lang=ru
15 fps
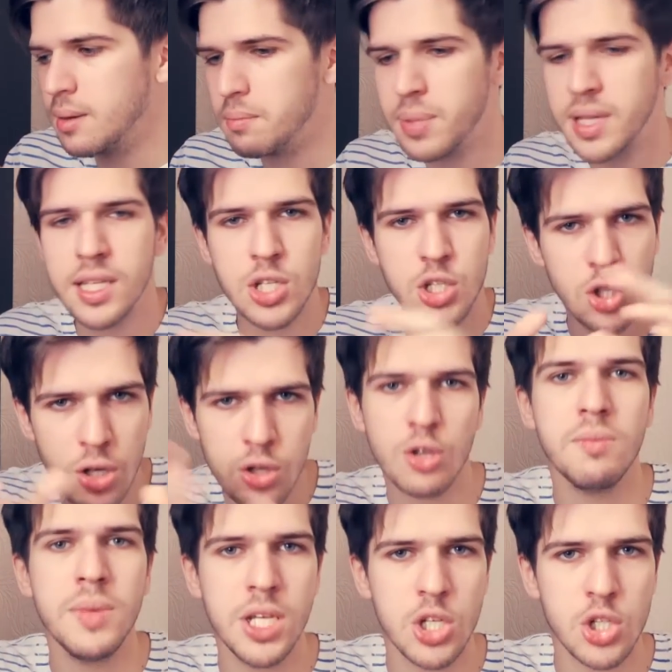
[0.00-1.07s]
было еще одно
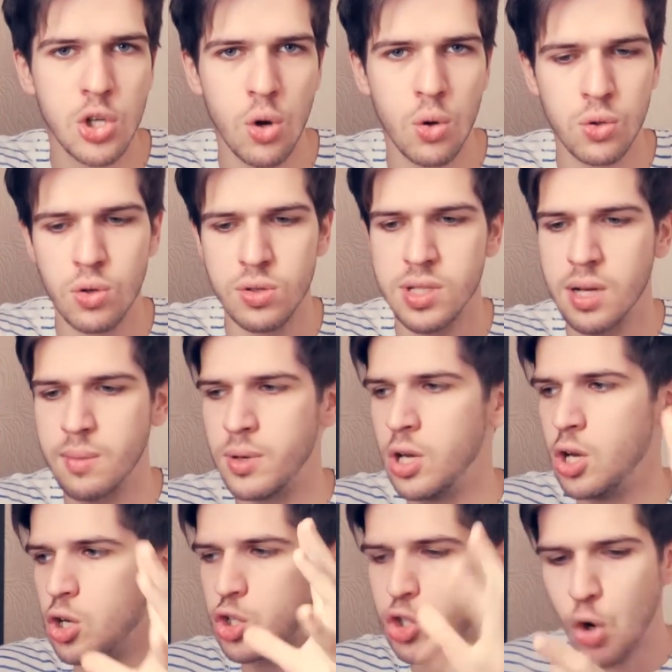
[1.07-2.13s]
мини-шоу, то есть как
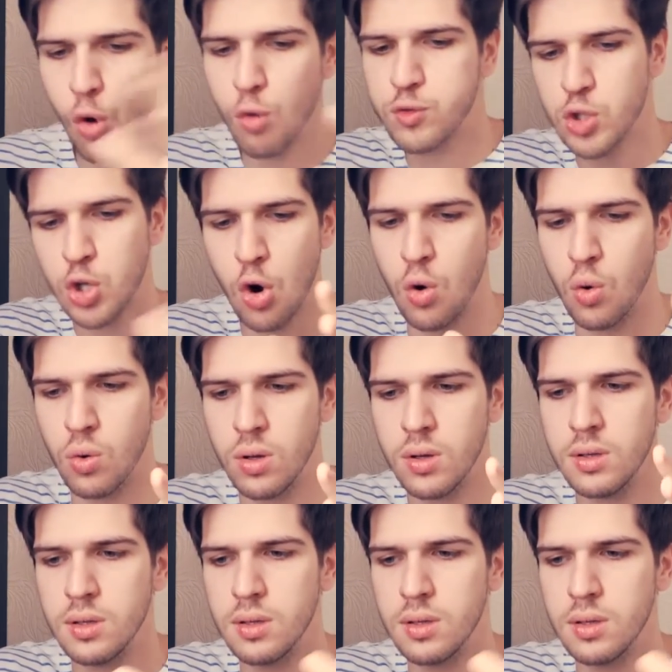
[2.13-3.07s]
бы шоу в шоу.